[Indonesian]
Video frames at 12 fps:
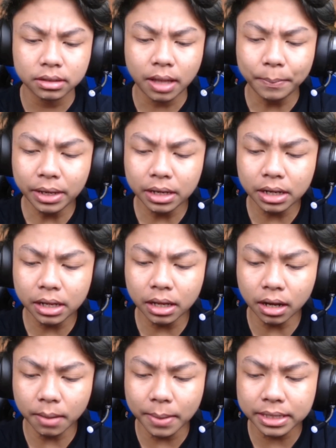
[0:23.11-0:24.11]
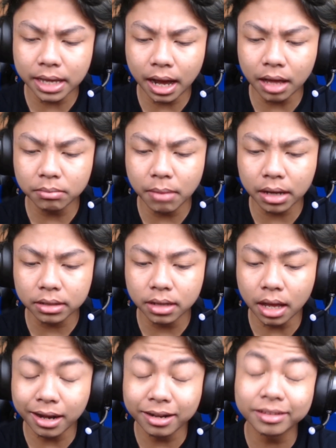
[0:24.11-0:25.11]
tapi ini kebanyakan
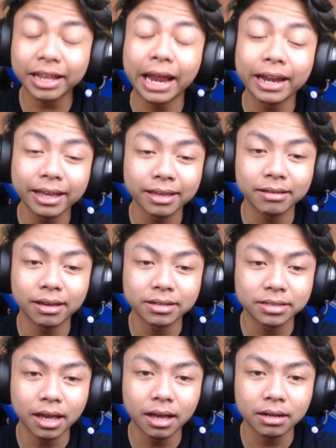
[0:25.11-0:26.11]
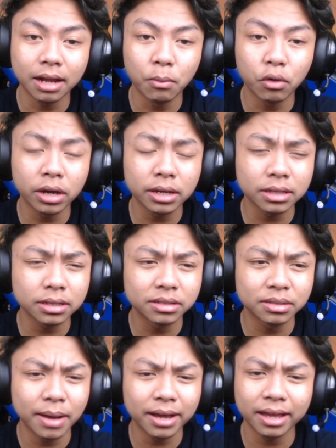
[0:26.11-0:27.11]
bugnya ada di training ya guys ya. Nah, mungkin
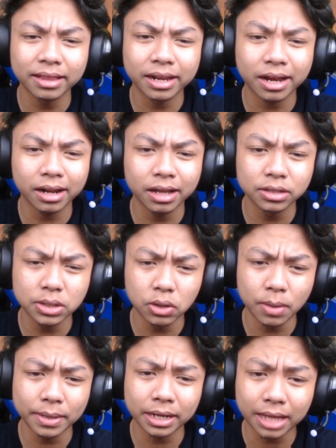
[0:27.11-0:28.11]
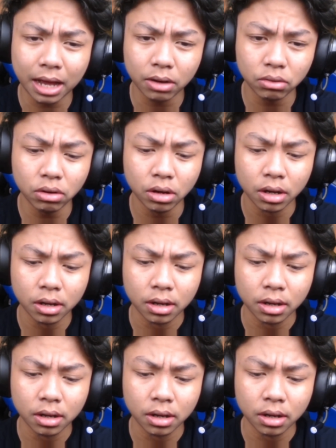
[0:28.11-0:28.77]
sebagian dari kalian juga udah pada tahu.